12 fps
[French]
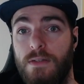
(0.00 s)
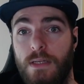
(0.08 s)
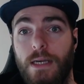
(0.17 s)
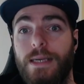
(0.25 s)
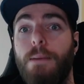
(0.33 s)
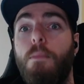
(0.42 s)

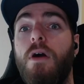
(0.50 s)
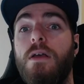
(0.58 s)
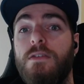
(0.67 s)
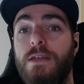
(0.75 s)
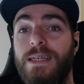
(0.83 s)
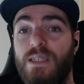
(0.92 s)
C'est-à-dire qu'il y a moins
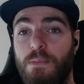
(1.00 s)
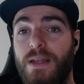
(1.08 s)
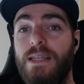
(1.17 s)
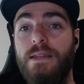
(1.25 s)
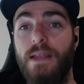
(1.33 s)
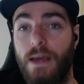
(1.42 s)
un aspect
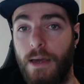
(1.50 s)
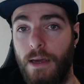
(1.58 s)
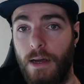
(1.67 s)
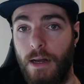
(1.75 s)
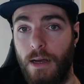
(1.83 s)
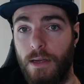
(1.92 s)
littéraire
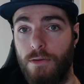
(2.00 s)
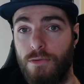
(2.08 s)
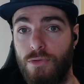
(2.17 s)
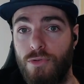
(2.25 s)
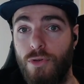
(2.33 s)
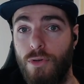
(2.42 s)
à la règle
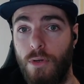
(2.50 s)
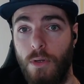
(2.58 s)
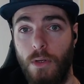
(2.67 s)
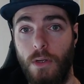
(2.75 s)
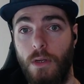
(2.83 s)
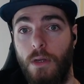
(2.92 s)
du jeu,
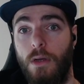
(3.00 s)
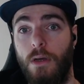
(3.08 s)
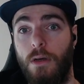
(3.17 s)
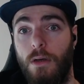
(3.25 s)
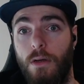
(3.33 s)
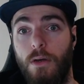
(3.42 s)

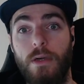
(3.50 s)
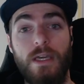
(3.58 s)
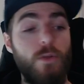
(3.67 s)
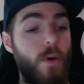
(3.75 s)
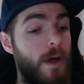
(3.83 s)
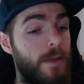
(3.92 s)
euh, qui
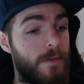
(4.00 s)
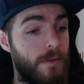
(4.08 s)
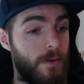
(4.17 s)
doit être...